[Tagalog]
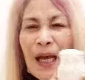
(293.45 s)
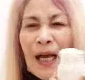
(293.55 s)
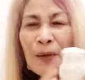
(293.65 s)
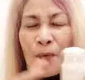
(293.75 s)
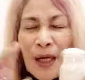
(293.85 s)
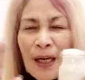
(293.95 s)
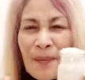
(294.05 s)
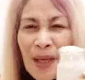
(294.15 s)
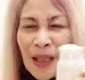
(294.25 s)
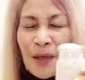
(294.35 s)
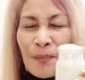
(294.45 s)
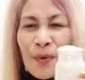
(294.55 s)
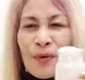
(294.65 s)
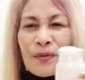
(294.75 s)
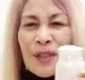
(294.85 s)
ay wag naman din
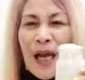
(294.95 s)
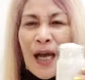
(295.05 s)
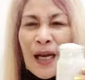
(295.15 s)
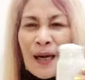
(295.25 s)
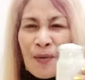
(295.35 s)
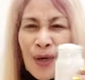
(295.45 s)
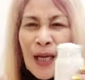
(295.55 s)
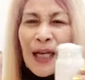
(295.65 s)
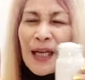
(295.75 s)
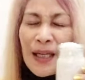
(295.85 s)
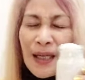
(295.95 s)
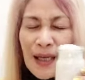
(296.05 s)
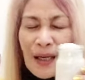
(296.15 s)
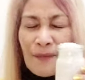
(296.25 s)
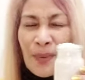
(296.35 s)
po sa araw ng
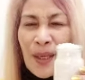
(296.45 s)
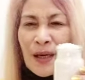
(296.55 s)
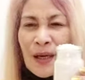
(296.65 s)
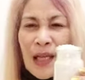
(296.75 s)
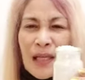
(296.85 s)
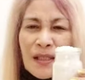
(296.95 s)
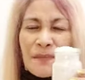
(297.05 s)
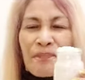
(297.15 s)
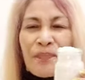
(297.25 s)
biyernes.